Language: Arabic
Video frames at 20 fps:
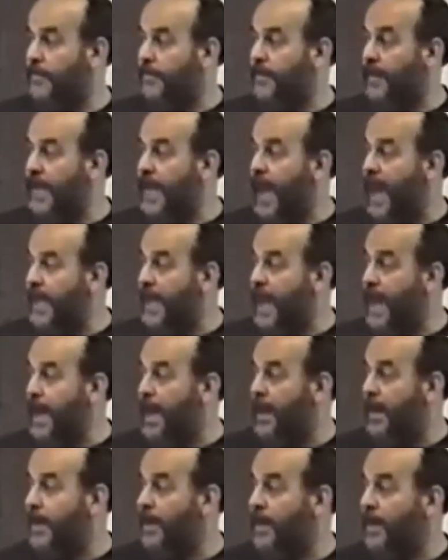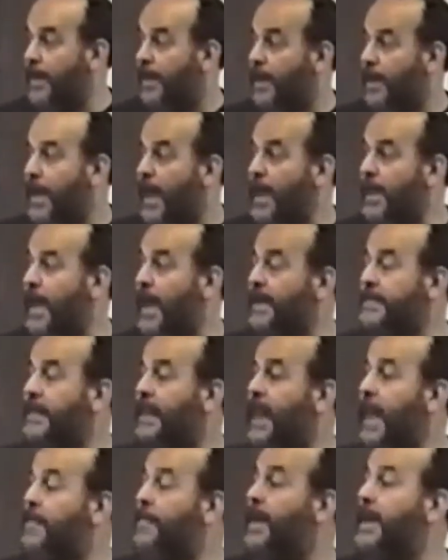في هيئة هيئة
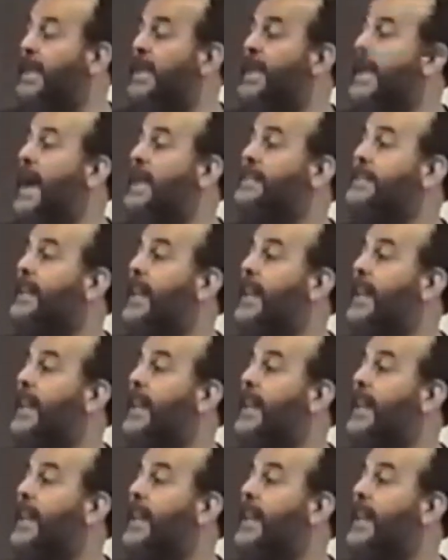العمليات